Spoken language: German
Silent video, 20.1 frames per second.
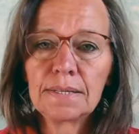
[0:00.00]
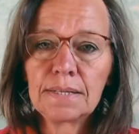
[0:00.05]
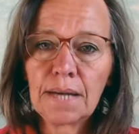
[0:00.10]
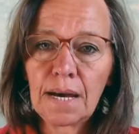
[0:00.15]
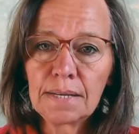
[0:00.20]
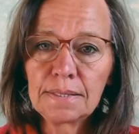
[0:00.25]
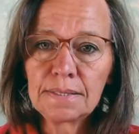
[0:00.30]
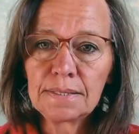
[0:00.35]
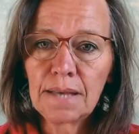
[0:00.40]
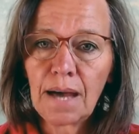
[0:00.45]

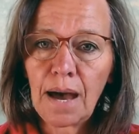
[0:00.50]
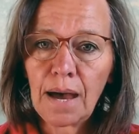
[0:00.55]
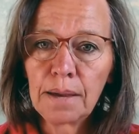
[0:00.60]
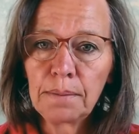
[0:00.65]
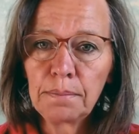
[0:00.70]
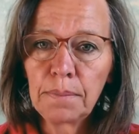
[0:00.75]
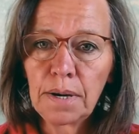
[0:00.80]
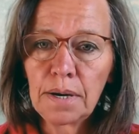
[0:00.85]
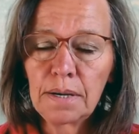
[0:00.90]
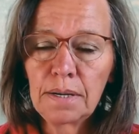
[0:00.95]
Das
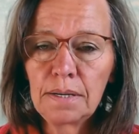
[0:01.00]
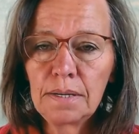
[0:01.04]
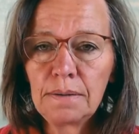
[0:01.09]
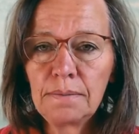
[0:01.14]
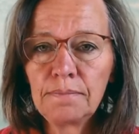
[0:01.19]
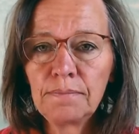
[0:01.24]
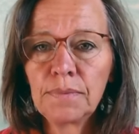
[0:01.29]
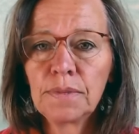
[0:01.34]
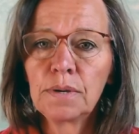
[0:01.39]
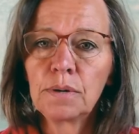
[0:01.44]
einmal
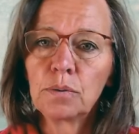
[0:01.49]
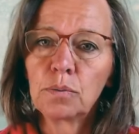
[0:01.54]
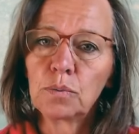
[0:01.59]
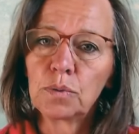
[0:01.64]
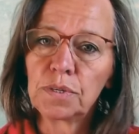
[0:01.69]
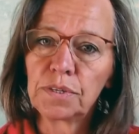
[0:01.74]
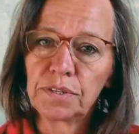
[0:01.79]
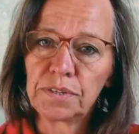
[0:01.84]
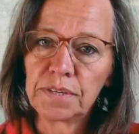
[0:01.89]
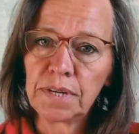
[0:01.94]

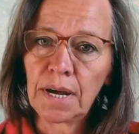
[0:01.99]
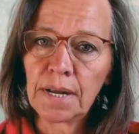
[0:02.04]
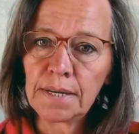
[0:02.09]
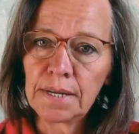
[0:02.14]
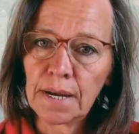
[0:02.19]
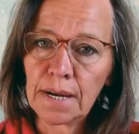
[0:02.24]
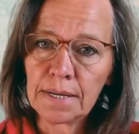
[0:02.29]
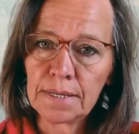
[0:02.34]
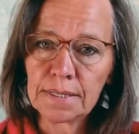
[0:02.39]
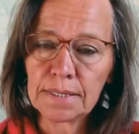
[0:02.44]
und
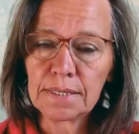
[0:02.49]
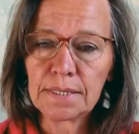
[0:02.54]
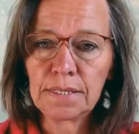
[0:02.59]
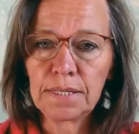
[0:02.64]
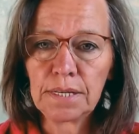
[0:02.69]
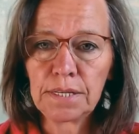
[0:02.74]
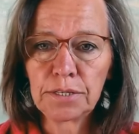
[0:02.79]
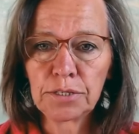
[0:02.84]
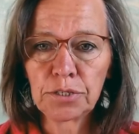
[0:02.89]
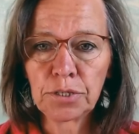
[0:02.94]
dann eine
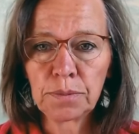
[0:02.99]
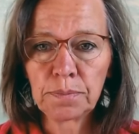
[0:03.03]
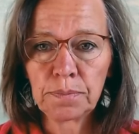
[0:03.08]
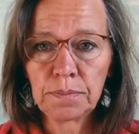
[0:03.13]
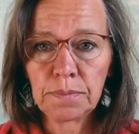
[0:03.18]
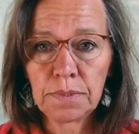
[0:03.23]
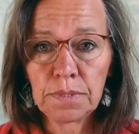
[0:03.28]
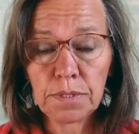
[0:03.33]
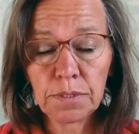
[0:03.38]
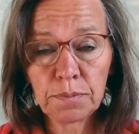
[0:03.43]
genetische
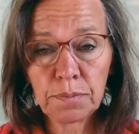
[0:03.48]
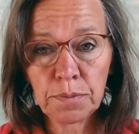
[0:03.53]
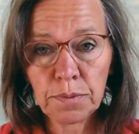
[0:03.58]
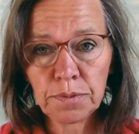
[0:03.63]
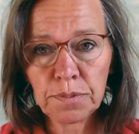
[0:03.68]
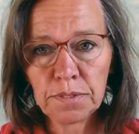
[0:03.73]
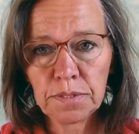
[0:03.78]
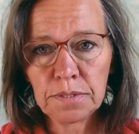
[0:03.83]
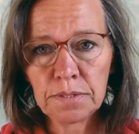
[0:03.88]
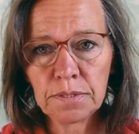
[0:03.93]

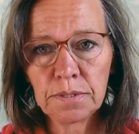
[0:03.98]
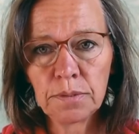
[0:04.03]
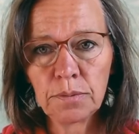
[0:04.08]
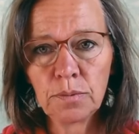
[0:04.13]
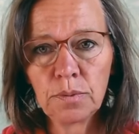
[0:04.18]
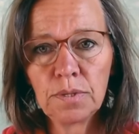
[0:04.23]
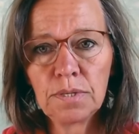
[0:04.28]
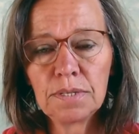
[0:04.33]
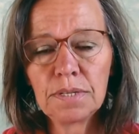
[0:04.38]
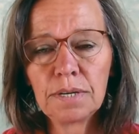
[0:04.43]

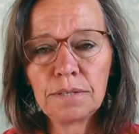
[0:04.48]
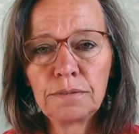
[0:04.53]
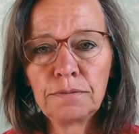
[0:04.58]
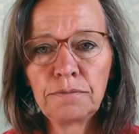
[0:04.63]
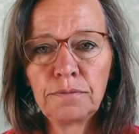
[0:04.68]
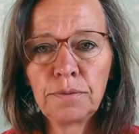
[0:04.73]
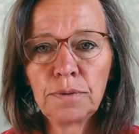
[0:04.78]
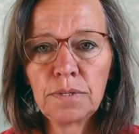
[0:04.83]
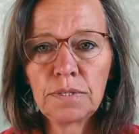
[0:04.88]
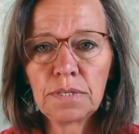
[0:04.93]
Disposition, das
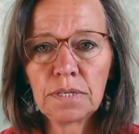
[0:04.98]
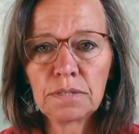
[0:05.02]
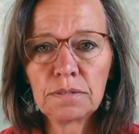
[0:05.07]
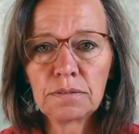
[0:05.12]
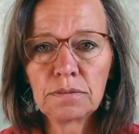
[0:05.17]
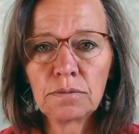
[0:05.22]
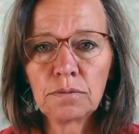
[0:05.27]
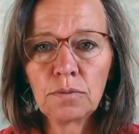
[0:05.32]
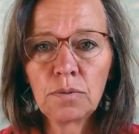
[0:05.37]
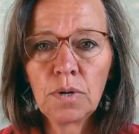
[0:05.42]
führt
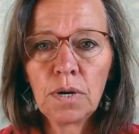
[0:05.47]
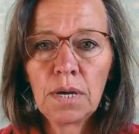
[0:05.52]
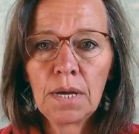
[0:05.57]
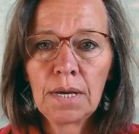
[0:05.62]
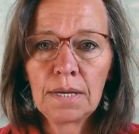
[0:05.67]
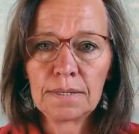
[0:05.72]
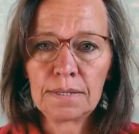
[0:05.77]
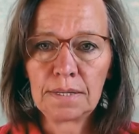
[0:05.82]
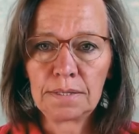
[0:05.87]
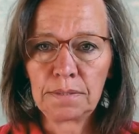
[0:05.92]
dazu,
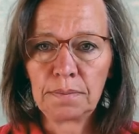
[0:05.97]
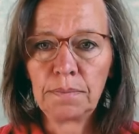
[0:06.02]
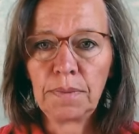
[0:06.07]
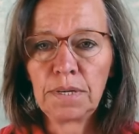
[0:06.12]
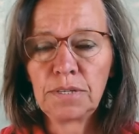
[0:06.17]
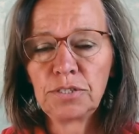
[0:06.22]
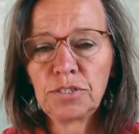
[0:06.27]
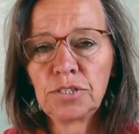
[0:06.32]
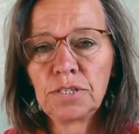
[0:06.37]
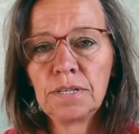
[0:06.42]
dass
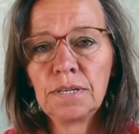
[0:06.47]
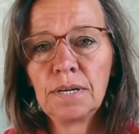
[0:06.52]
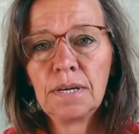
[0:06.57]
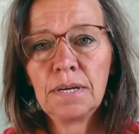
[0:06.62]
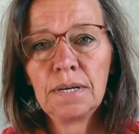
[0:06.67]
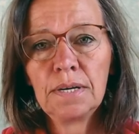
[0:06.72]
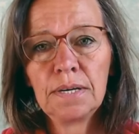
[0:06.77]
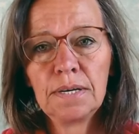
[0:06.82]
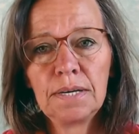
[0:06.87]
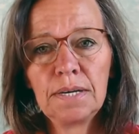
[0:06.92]

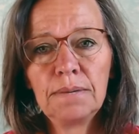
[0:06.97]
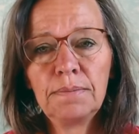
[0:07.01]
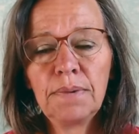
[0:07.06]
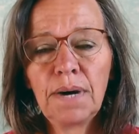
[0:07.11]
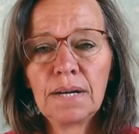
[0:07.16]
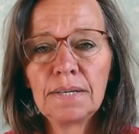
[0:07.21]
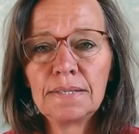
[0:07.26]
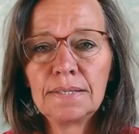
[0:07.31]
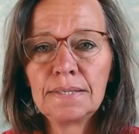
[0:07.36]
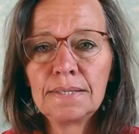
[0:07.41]
Menschen eben
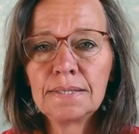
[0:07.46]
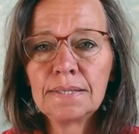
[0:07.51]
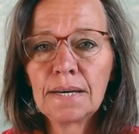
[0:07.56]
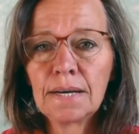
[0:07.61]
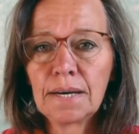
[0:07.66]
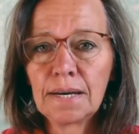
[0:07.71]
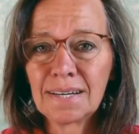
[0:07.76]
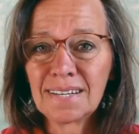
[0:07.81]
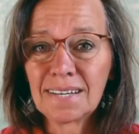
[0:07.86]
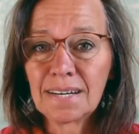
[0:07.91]
an dieser
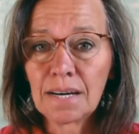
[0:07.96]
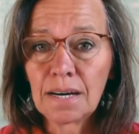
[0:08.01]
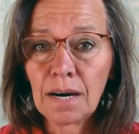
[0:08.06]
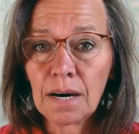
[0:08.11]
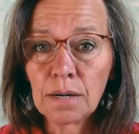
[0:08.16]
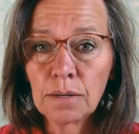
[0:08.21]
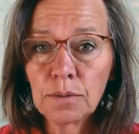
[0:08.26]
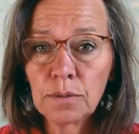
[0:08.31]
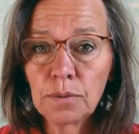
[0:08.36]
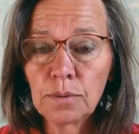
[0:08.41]

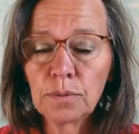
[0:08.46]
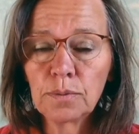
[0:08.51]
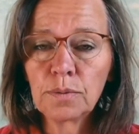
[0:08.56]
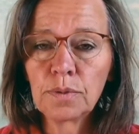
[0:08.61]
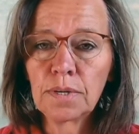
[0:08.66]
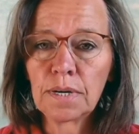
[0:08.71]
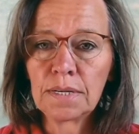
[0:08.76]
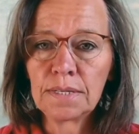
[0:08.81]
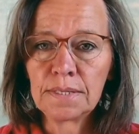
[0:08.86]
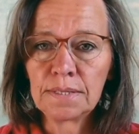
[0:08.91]

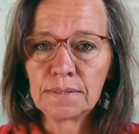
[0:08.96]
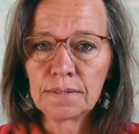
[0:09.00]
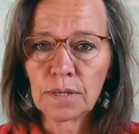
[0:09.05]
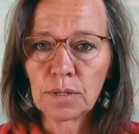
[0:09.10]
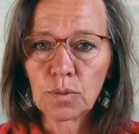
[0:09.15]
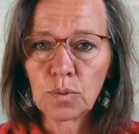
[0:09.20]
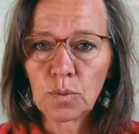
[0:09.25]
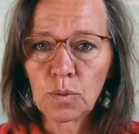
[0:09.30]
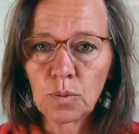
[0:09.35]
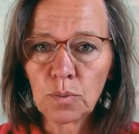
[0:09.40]
Erkrankung, an dieser
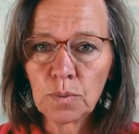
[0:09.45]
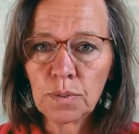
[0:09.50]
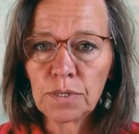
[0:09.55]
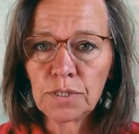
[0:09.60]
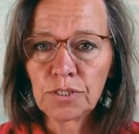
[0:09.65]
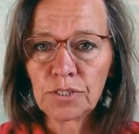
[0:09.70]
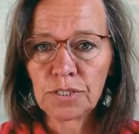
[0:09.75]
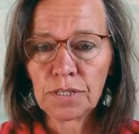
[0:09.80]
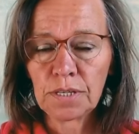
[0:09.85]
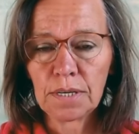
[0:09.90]

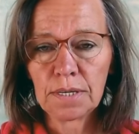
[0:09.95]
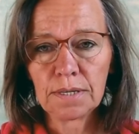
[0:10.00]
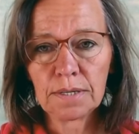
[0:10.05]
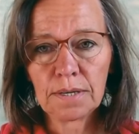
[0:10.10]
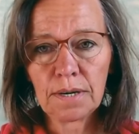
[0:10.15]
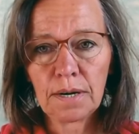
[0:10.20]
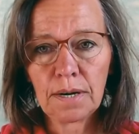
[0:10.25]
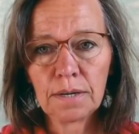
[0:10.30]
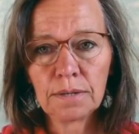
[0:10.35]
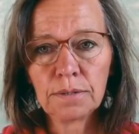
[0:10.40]
chronischen
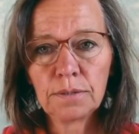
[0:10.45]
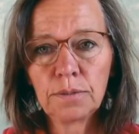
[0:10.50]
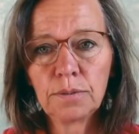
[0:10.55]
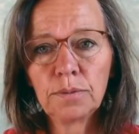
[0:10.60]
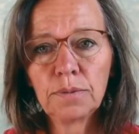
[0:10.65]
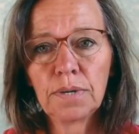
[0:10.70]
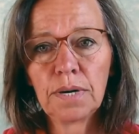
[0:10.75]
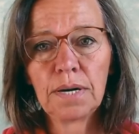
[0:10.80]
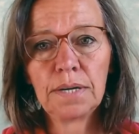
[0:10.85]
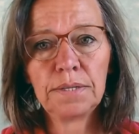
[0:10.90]

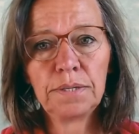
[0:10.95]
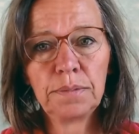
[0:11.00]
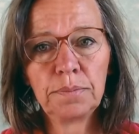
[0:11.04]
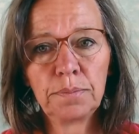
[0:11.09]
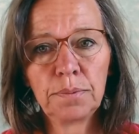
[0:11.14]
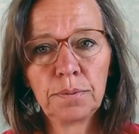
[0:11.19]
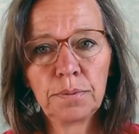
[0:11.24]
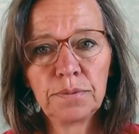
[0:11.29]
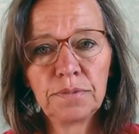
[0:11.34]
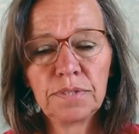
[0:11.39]
Erkrankung
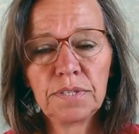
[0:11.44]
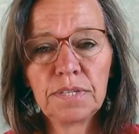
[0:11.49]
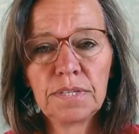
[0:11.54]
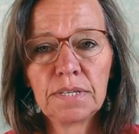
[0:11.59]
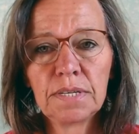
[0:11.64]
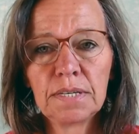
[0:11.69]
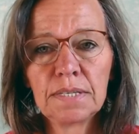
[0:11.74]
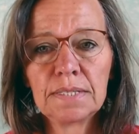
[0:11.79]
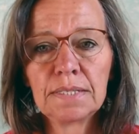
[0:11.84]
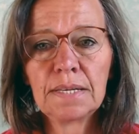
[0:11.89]

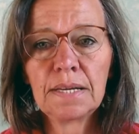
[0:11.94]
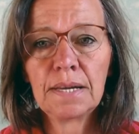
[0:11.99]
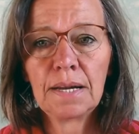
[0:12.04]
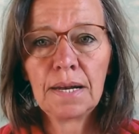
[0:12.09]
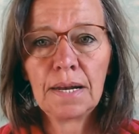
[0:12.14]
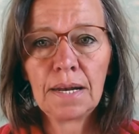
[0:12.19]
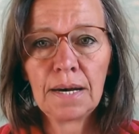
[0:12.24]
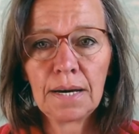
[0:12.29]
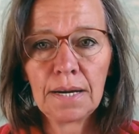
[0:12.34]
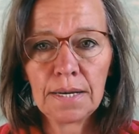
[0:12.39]
Adipositas
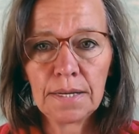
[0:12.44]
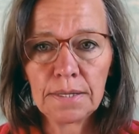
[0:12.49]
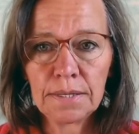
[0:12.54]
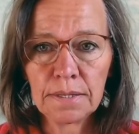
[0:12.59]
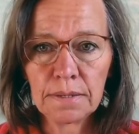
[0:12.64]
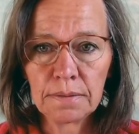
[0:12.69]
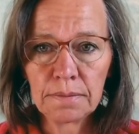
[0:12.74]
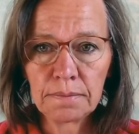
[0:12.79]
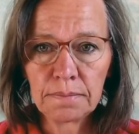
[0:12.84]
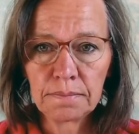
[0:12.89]

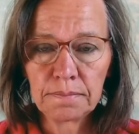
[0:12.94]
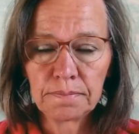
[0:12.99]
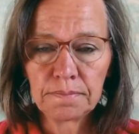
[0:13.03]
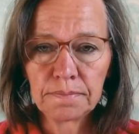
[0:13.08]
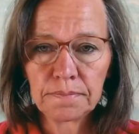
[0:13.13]
leiden.